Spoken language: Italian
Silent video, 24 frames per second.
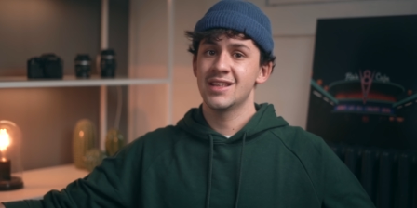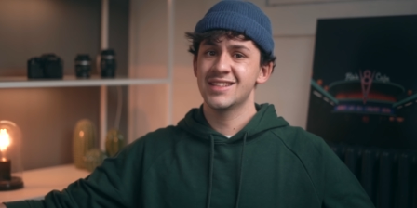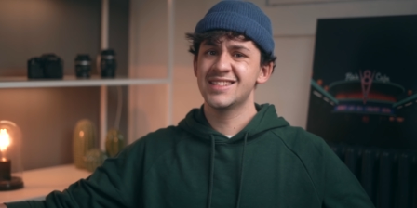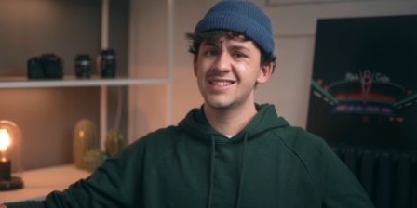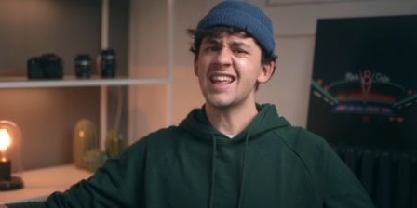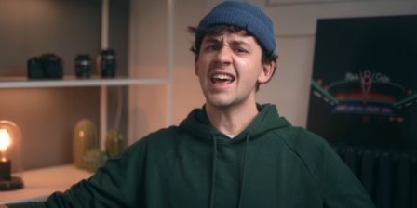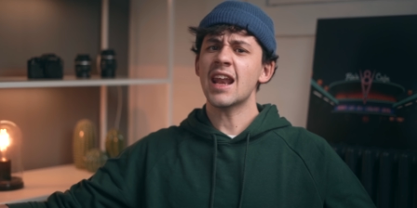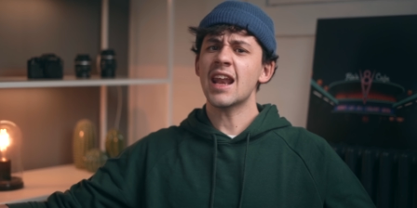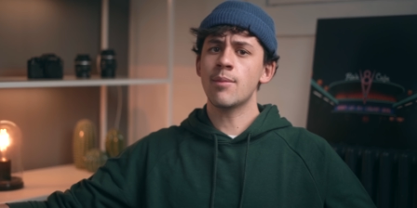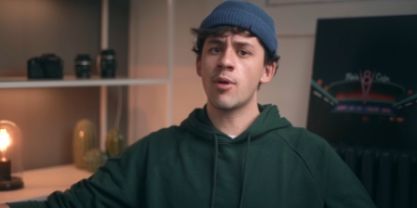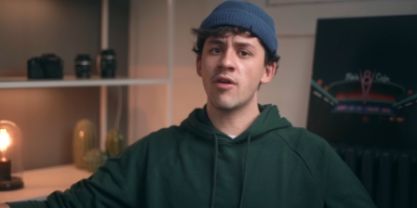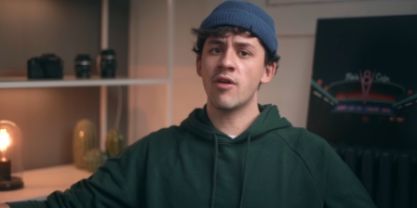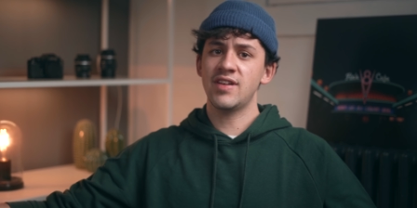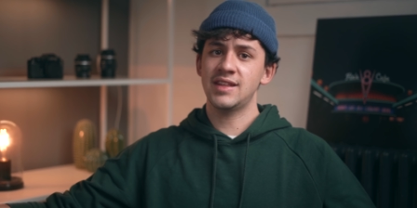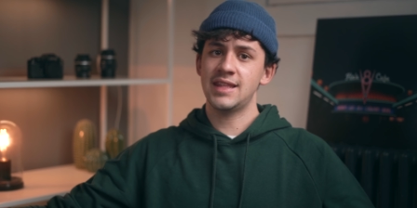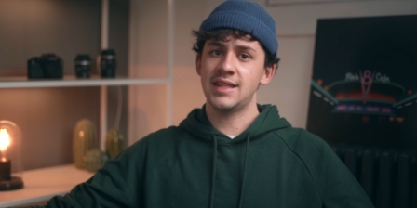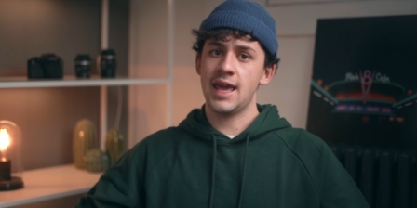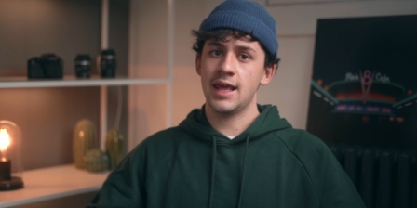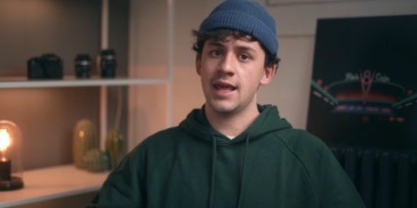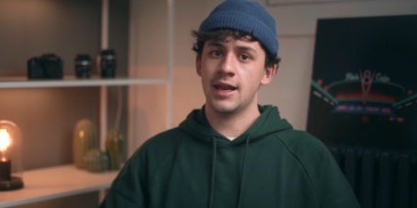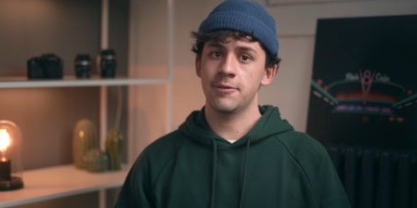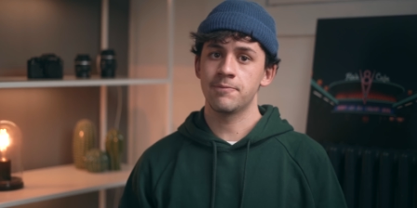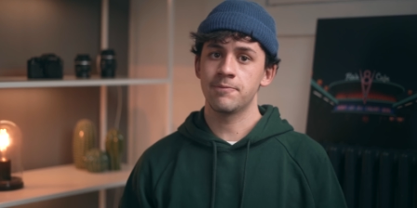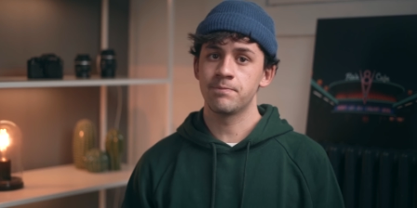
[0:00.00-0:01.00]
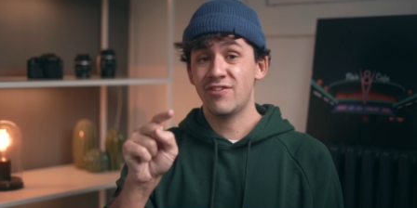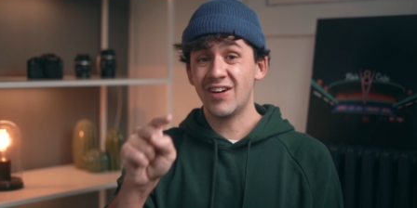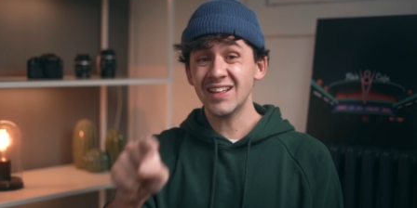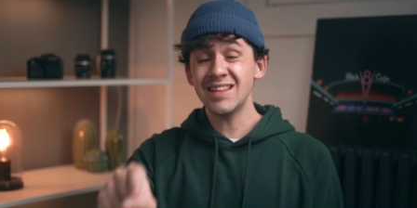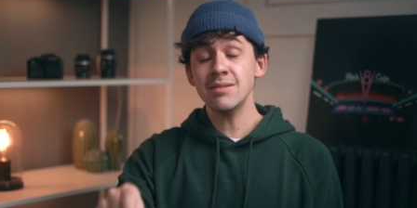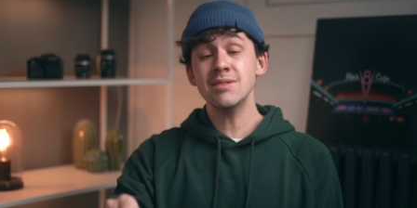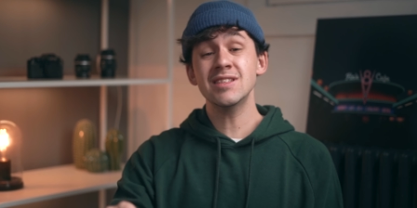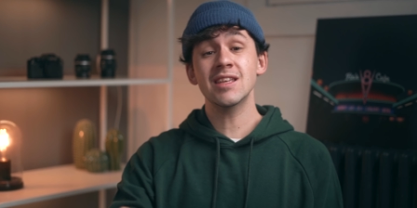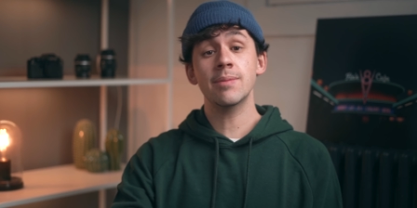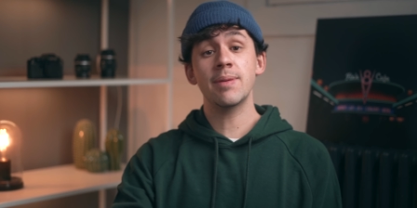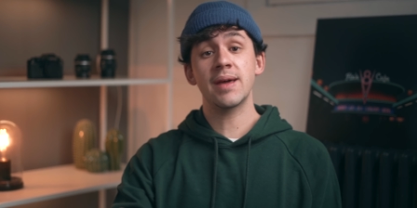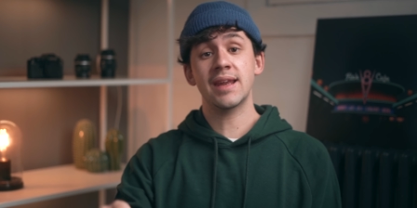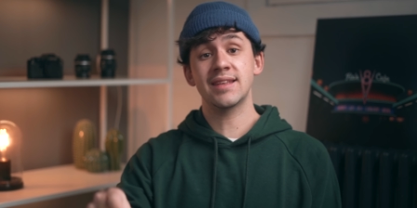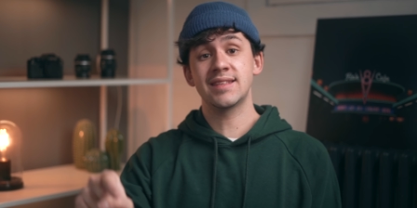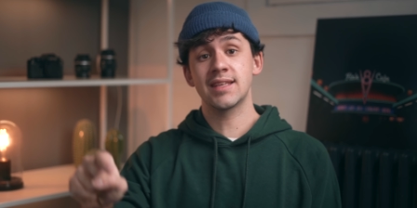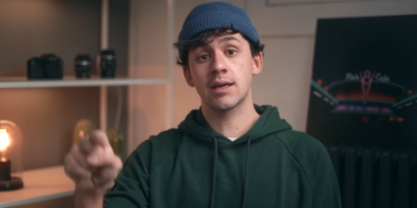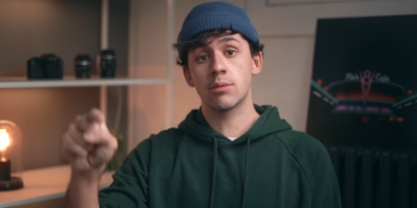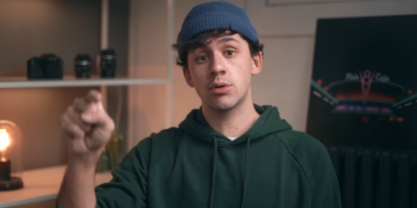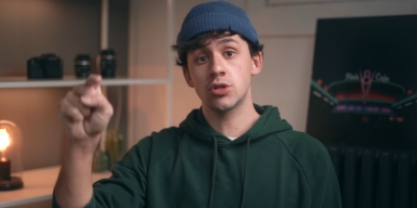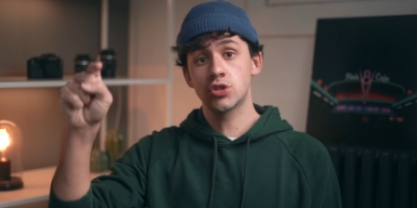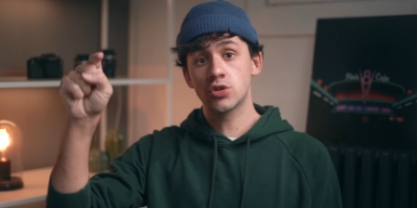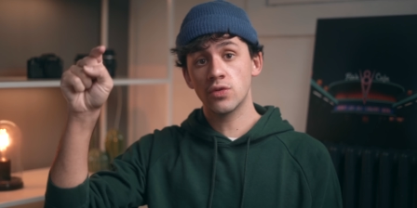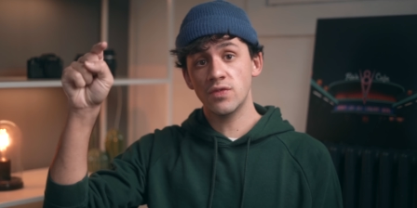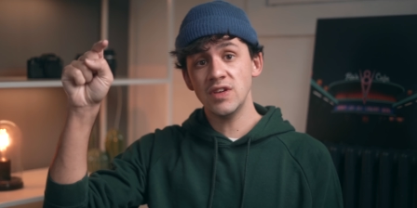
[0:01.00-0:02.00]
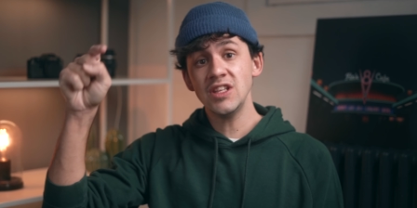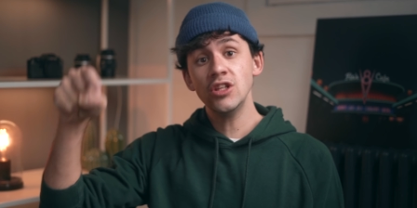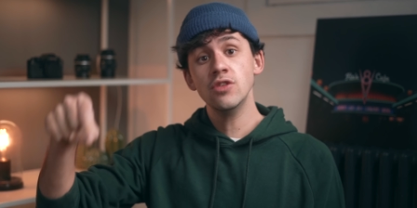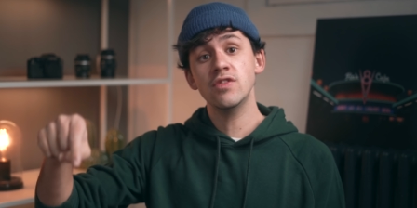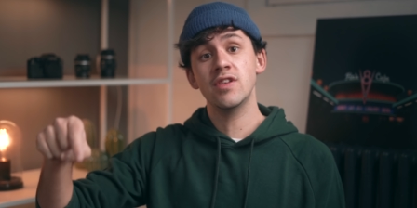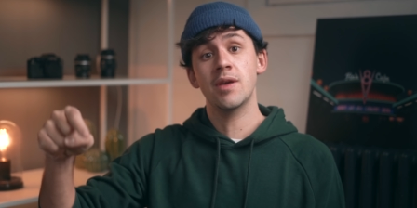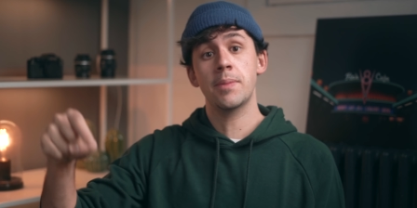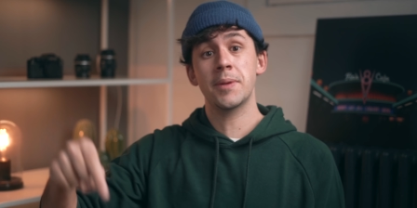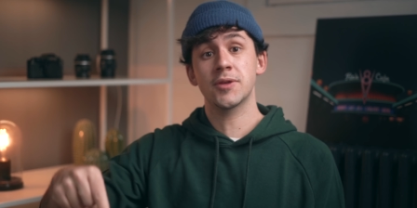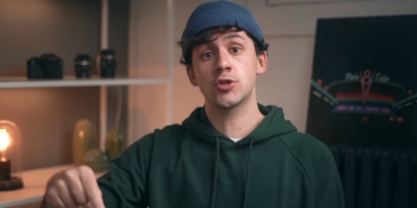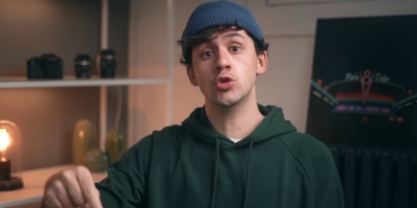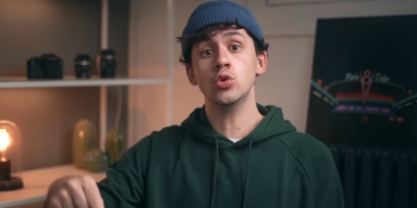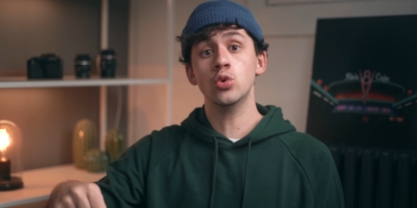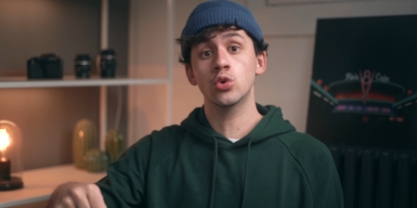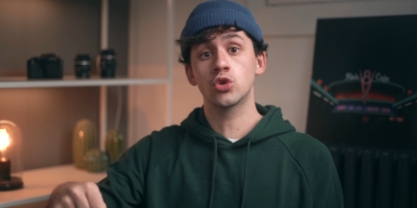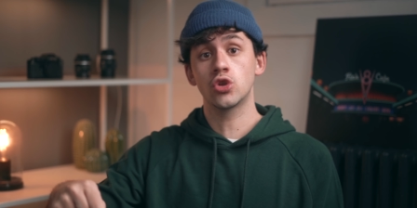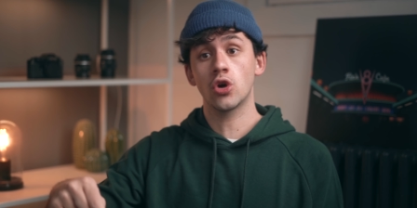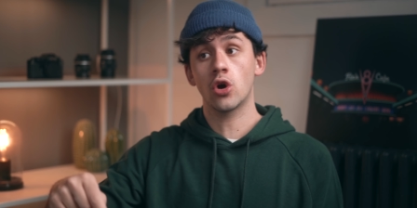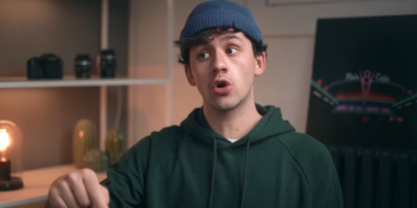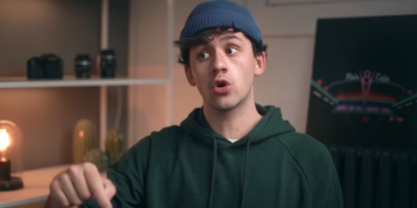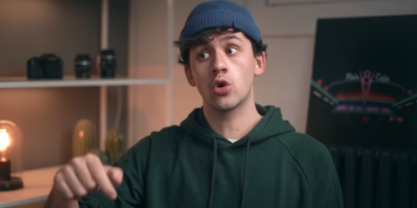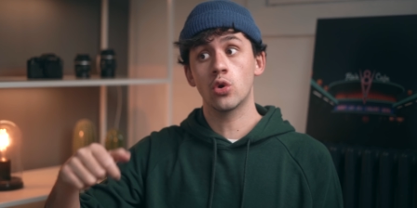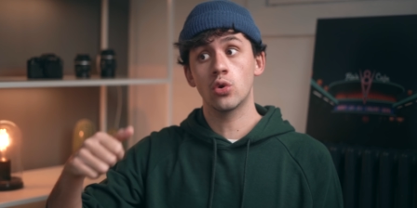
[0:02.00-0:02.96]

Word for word: Staremo a vedere. Fatemi sapere se questo video vi è piaciuto